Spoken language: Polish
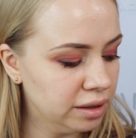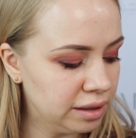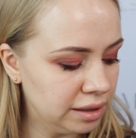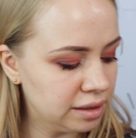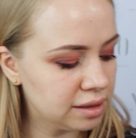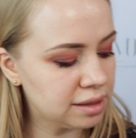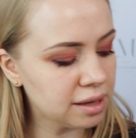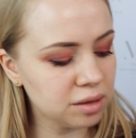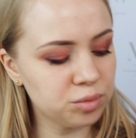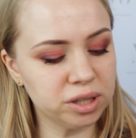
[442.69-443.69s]
E,
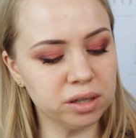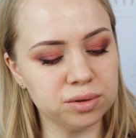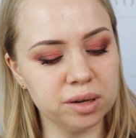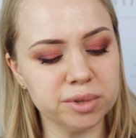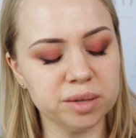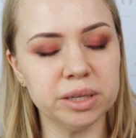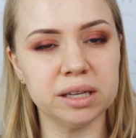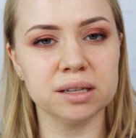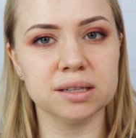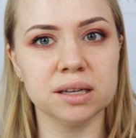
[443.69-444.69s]
zatem przetestujemy sobie
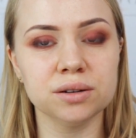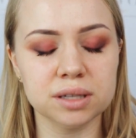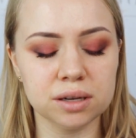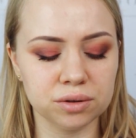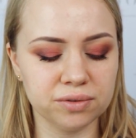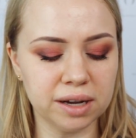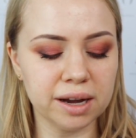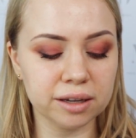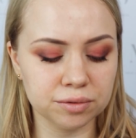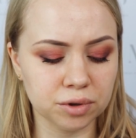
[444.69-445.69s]
teraz 002
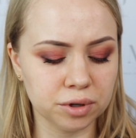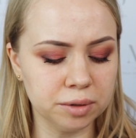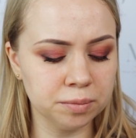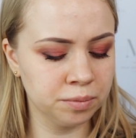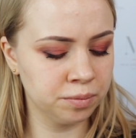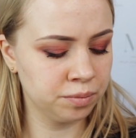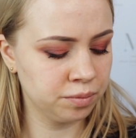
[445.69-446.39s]
Ivory.